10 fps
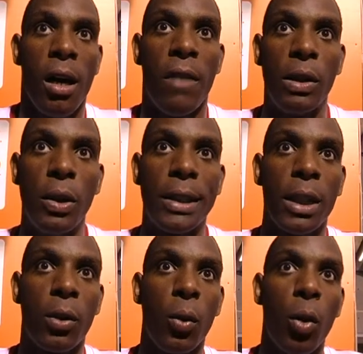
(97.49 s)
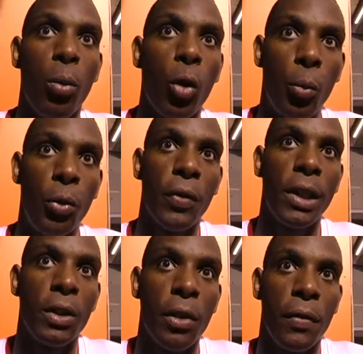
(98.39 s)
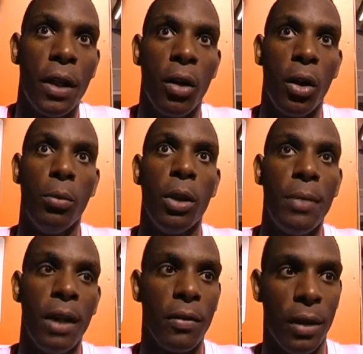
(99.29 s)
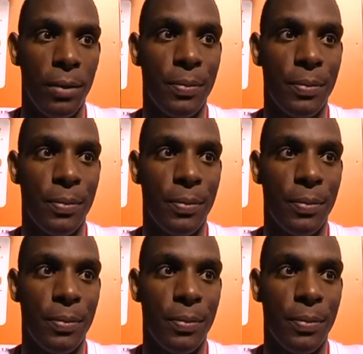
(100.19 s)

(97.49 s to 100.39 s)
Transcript: va nous laisser courir beaucoup plus vite et de faire une bonne perf.